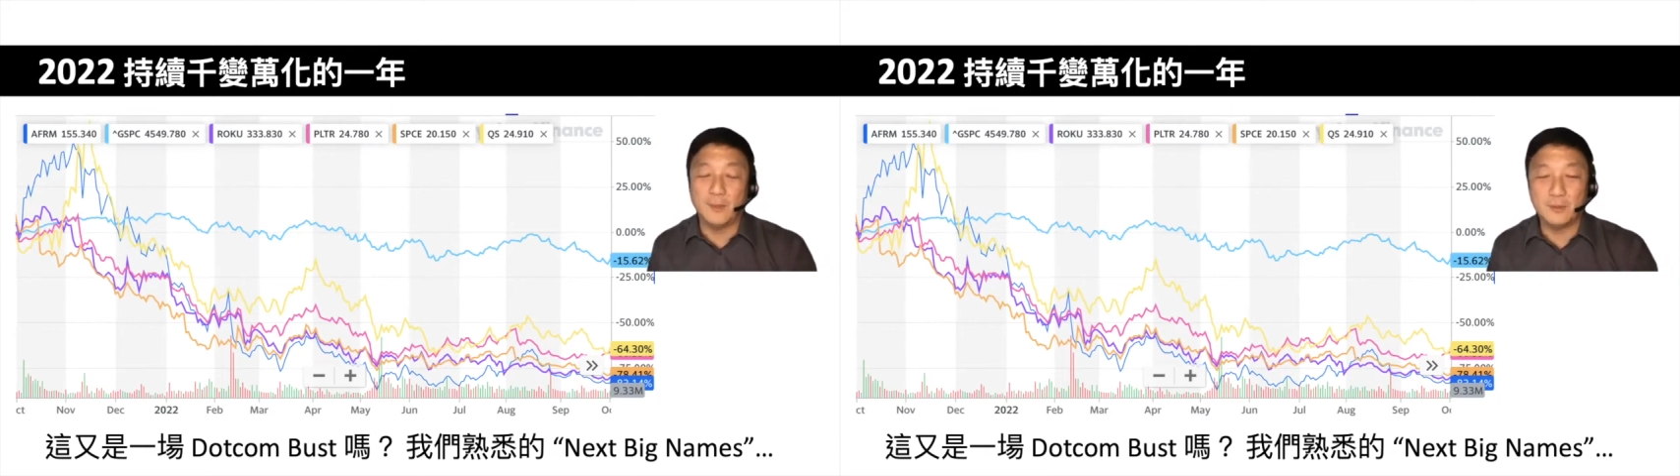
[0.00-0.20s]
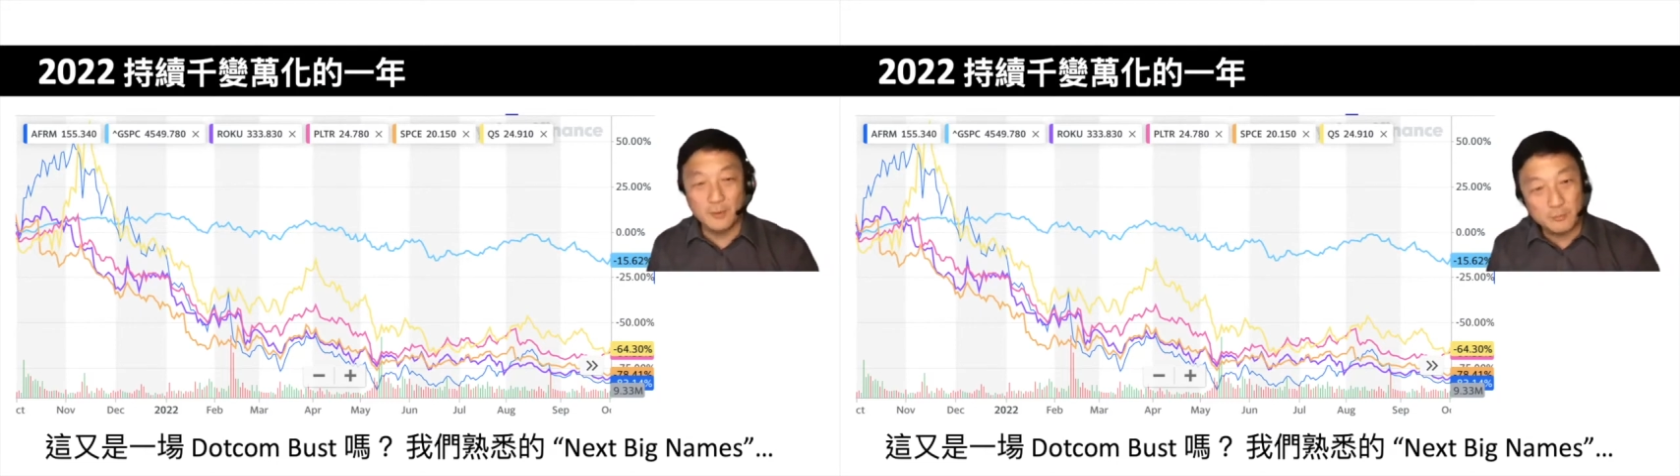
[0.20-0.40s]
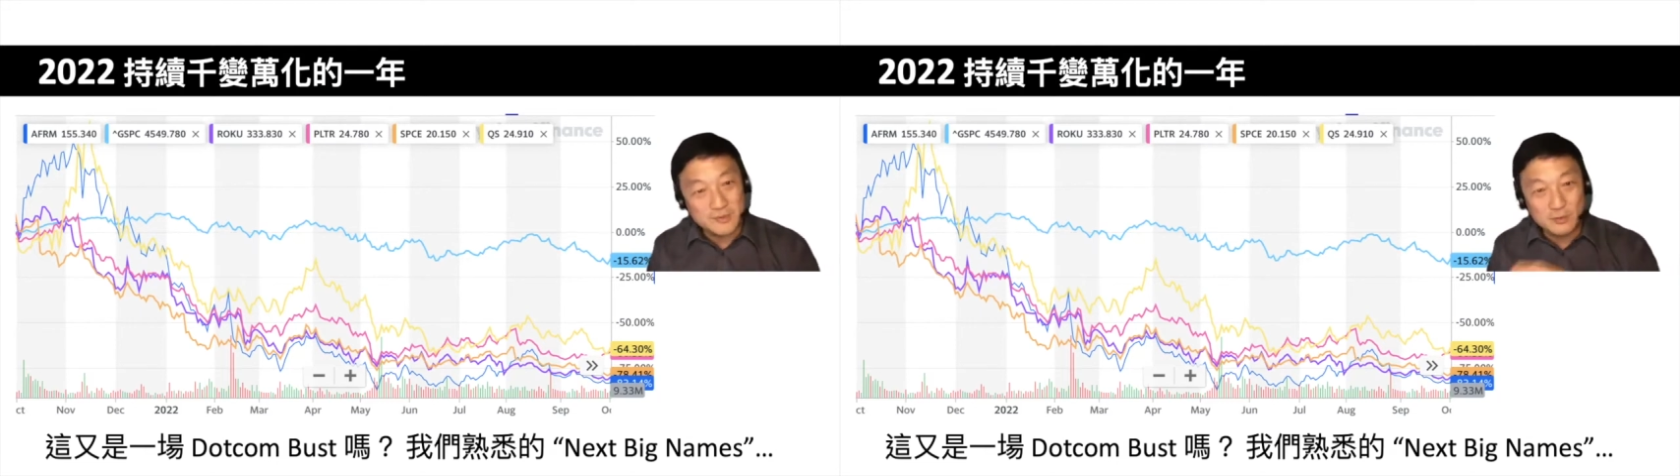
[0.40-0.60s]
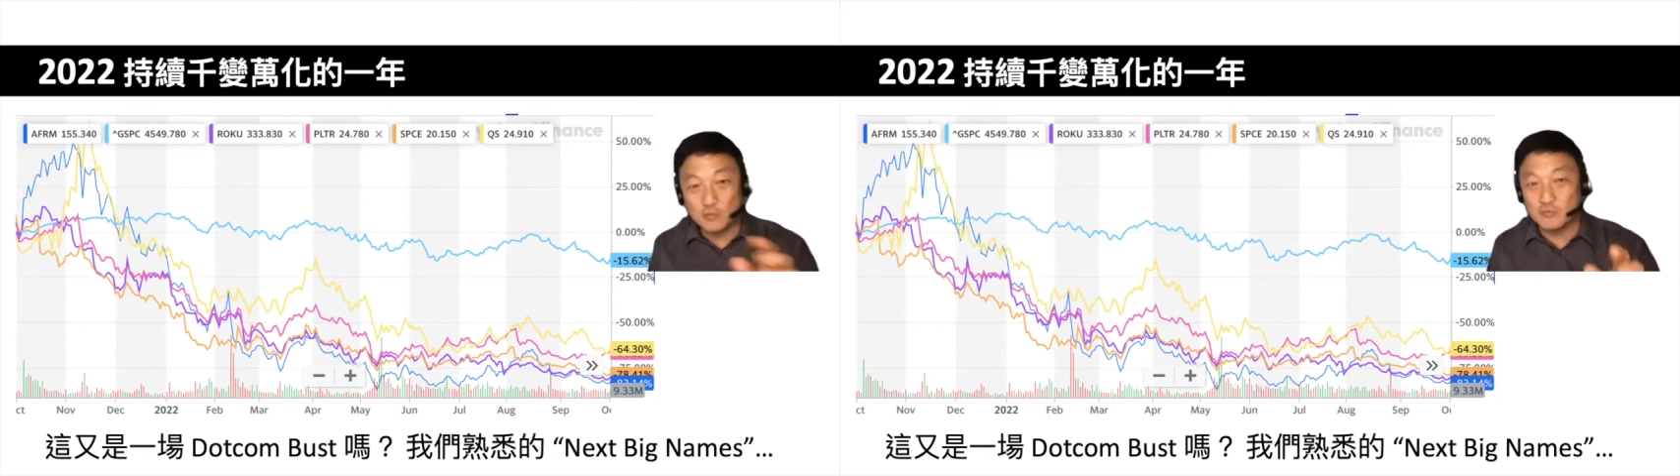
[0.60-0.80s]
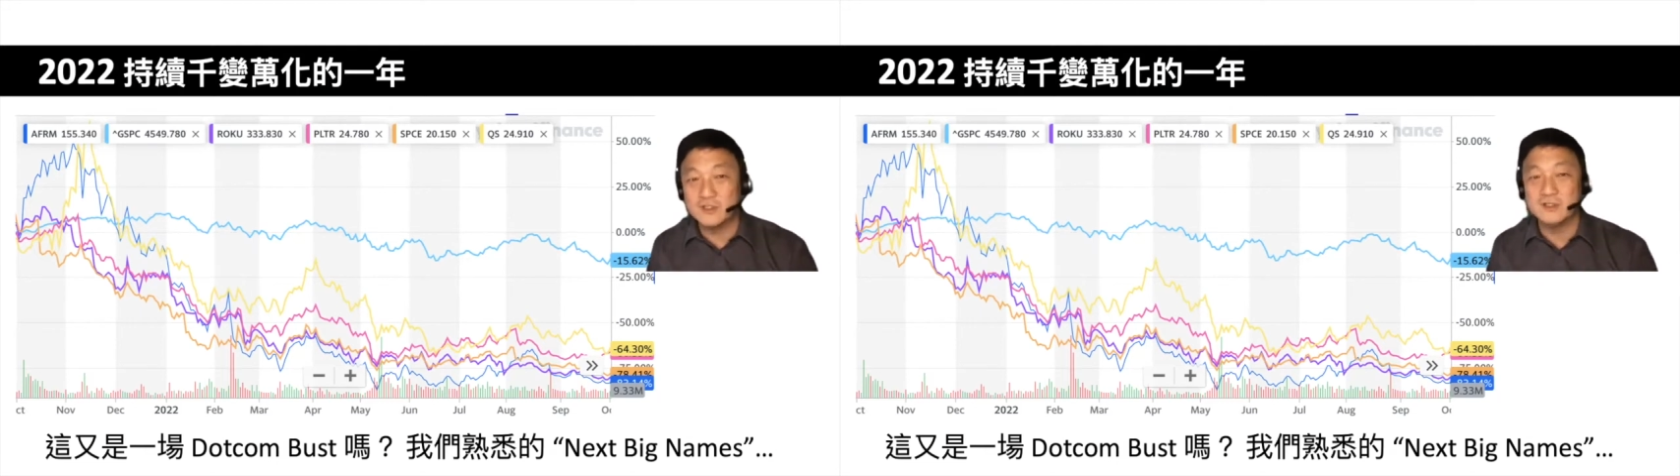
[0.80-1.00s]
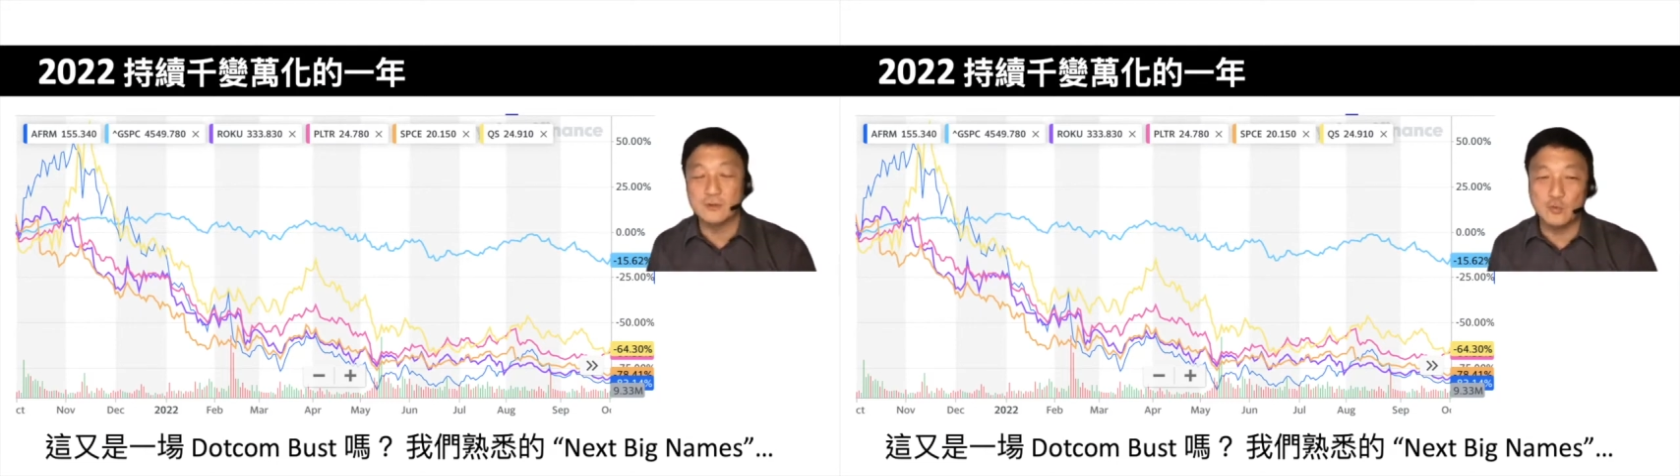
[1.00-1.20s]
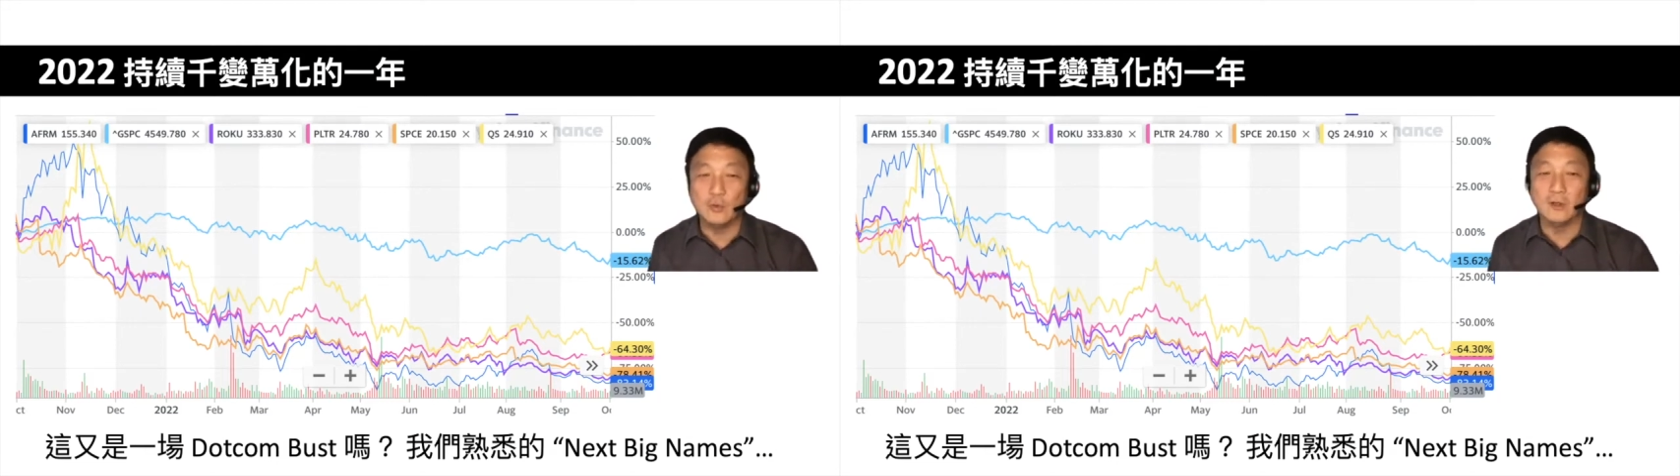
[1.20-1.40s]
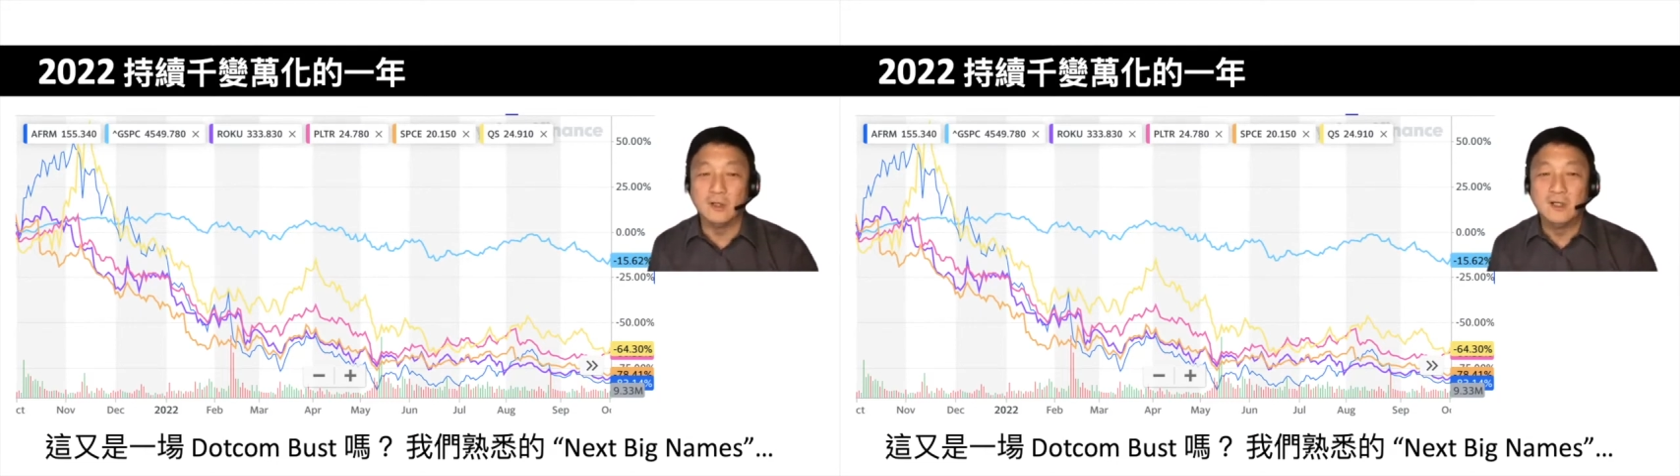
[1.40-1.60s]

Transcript: 对，不是股市的错